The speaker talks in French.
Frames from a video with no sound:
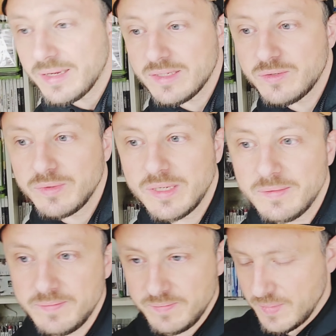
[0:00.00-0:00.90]
qu'est-ce qu'on a
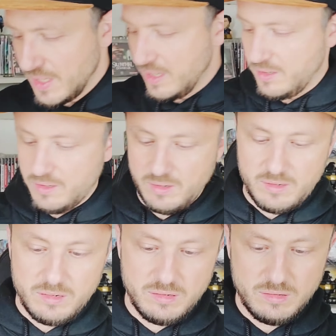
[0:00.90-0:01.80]
Alors,
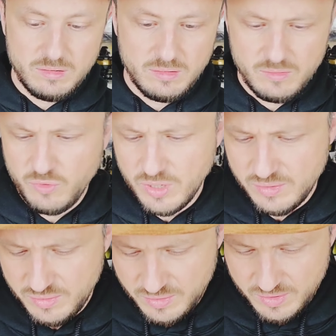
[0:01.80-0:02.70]
voilà.
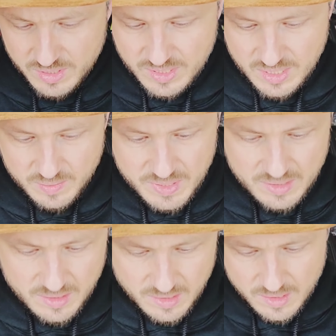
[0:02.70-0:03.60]
c'est épais.
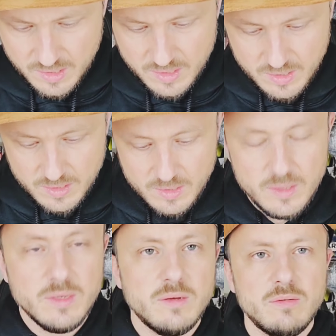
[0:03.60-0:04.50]

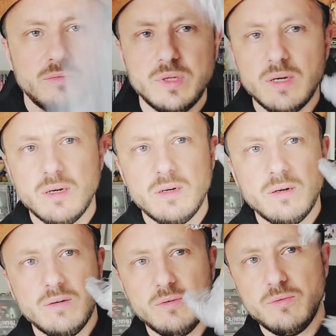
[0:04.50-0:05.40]
On,
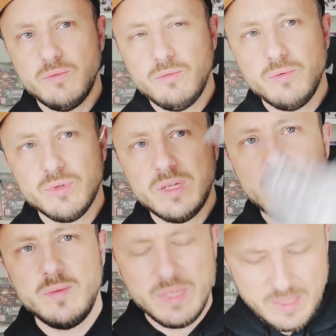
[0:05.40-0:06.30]
on en a
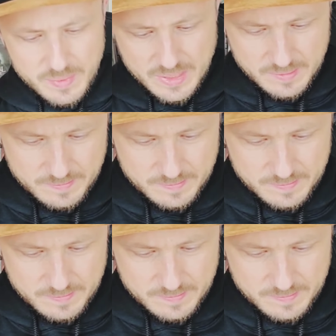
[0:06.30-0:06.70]
un bien épais là.